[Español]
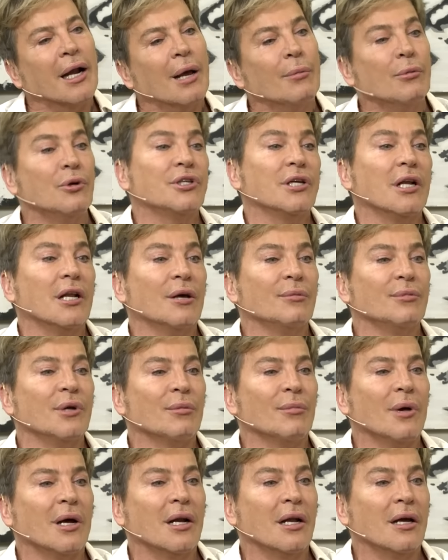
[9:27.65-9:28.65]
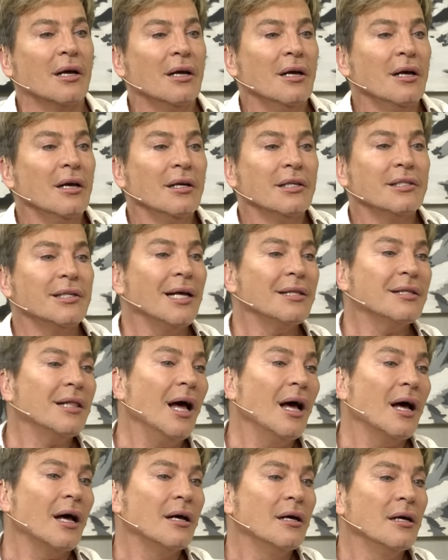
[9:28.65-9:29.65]
la mochila de mi hermana? Ya
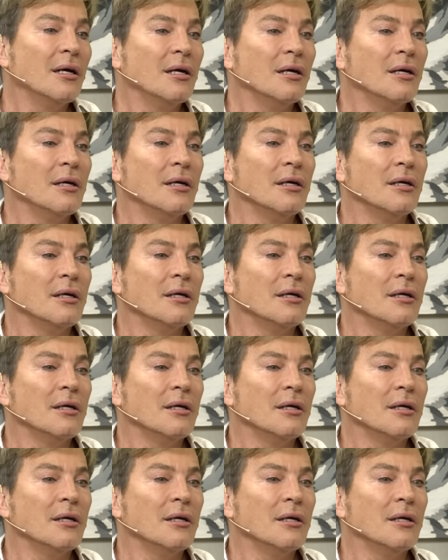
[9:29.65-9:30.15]
está. Está bien, pero